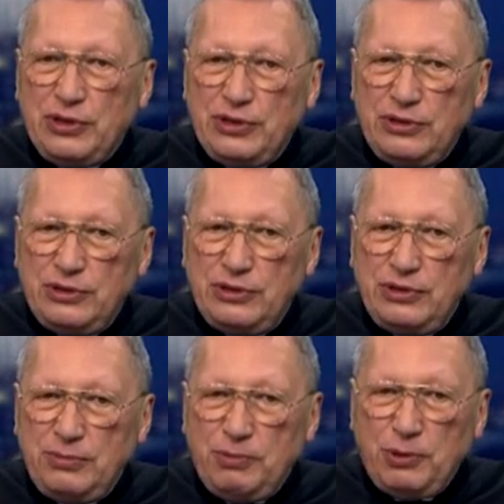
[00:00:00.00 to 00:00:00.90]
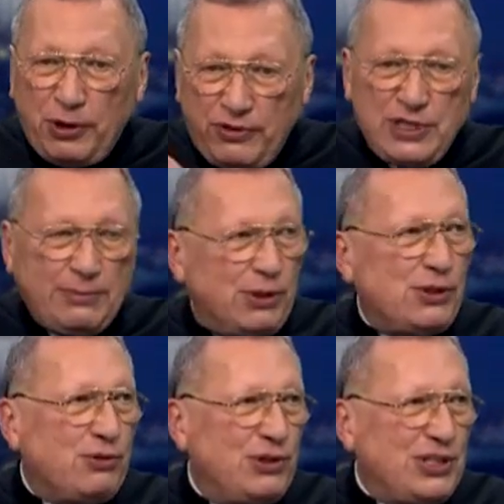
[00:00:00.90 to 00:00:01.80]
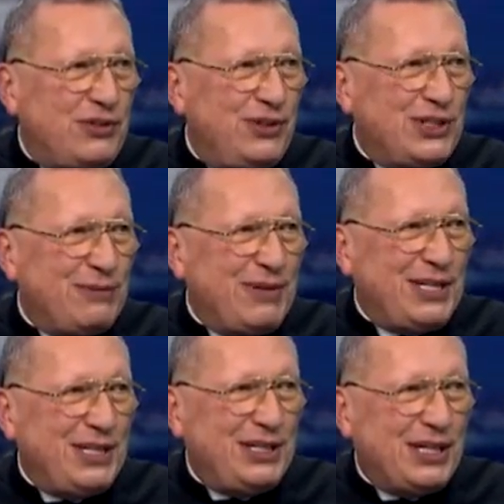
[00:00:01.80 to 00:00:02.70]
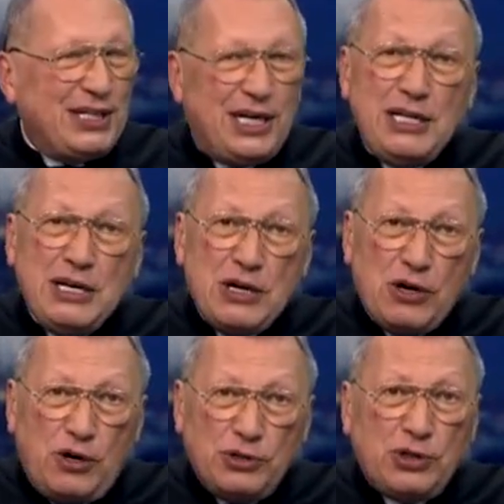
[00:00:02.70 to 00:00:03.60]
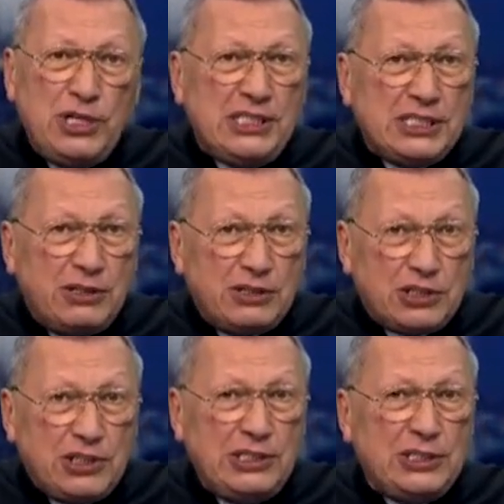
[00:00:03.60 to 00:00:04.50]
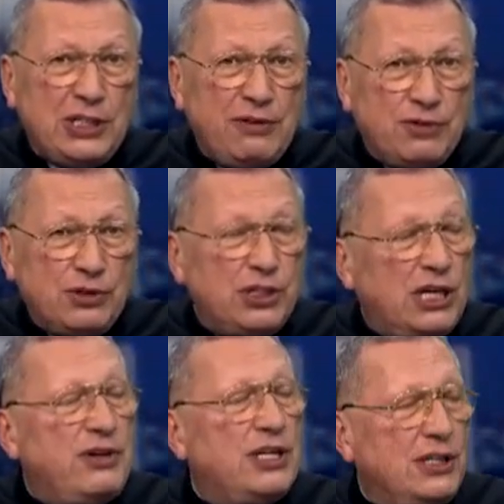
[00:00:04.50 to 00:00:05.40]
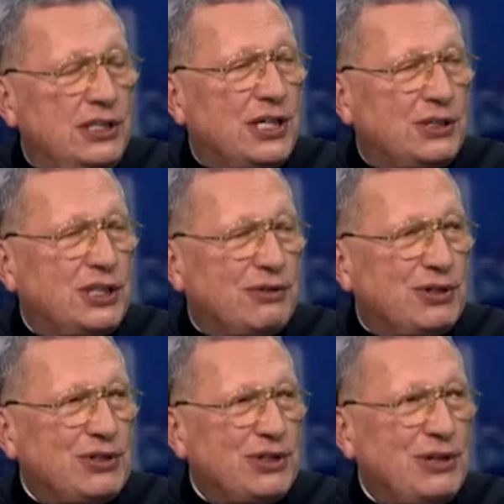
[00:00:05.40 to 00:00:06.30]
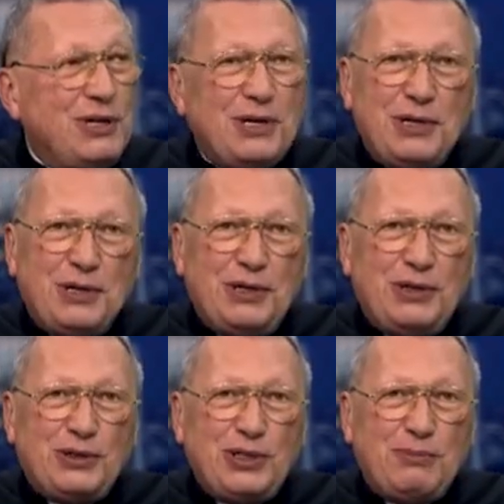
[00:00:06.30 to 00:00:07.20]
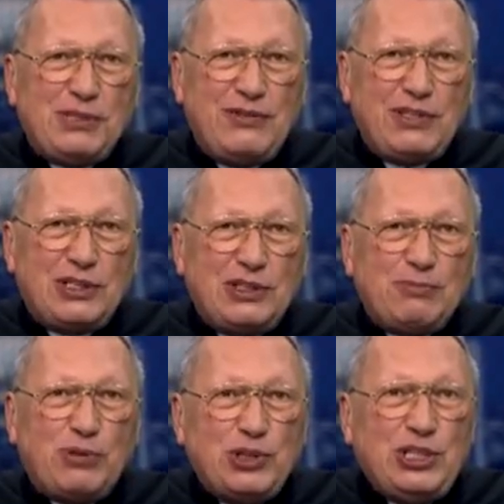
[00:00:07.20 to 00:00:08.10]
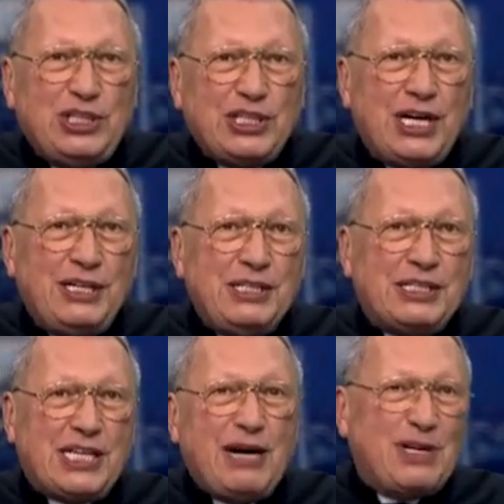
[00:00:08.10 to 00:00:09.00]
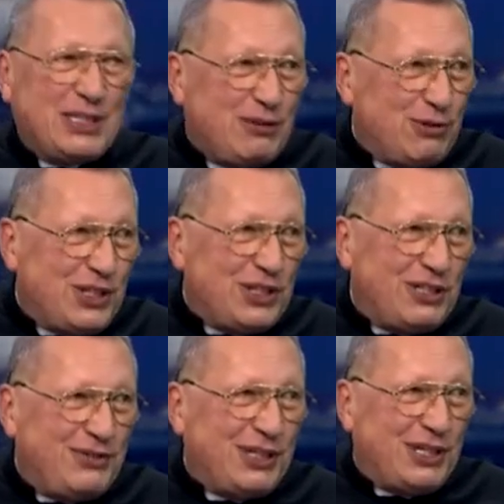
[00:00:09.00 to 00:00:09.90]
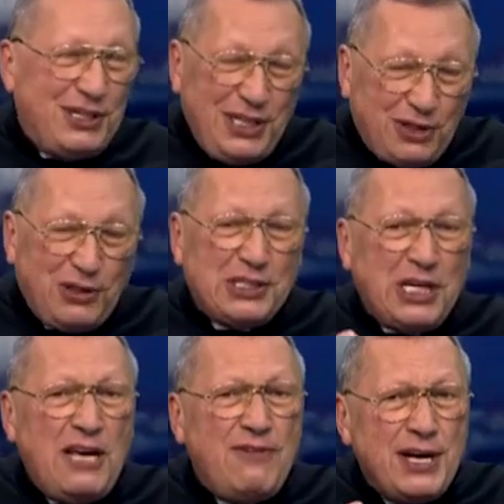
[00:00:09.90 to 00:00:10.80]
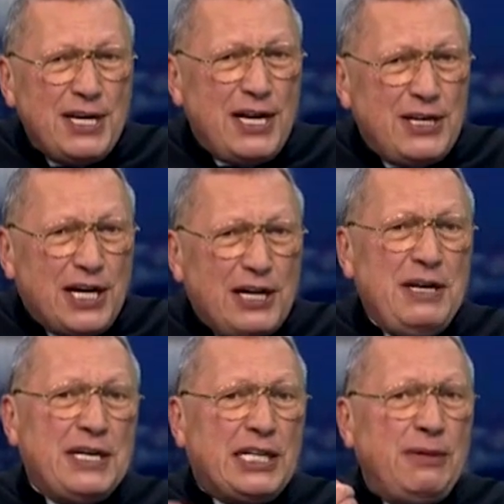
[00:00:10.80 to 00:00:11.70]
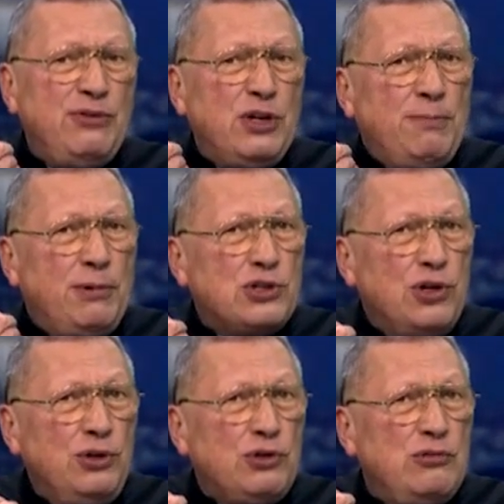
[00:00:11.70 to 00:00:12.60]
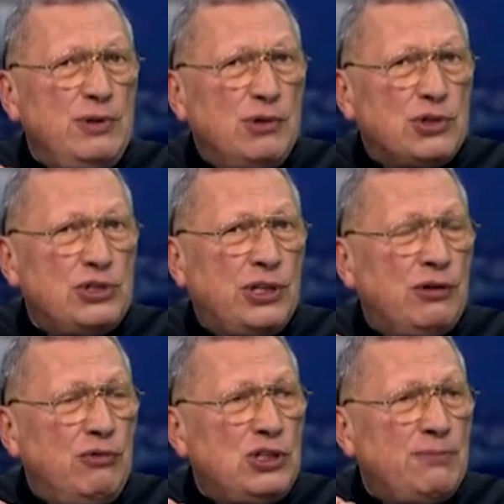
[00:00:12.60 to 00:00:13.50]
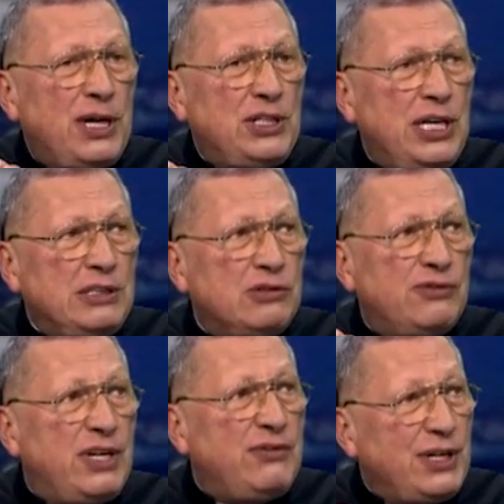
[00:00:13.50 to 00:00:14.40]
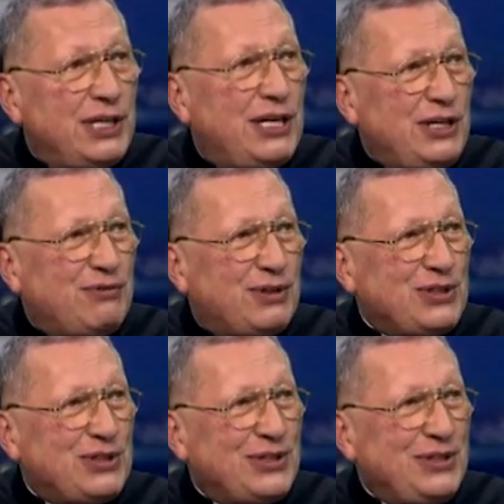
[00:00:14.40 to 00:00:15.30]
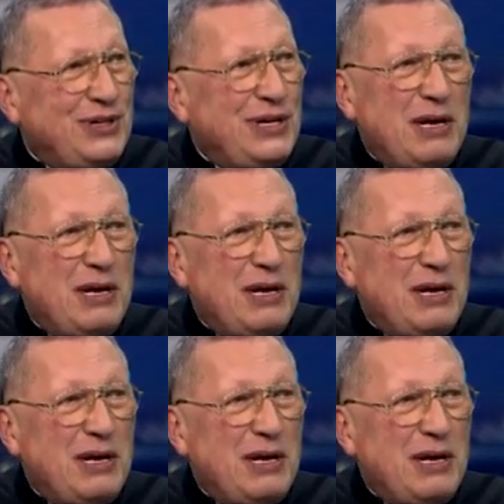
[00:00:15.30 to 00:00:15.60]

to ponownie po roku jeszcze wygrzebane i tak dalej, o, to jest czystej wody ewangelizacja właśnie. Y, to nieprawda, że to jest polityka zamiast głoszenia Ewangelii. Nie, to jest Ewangelia. Ja tam mówię o porządku miłości. Tego uczy Pan Jezus w Ewangelii właśnie.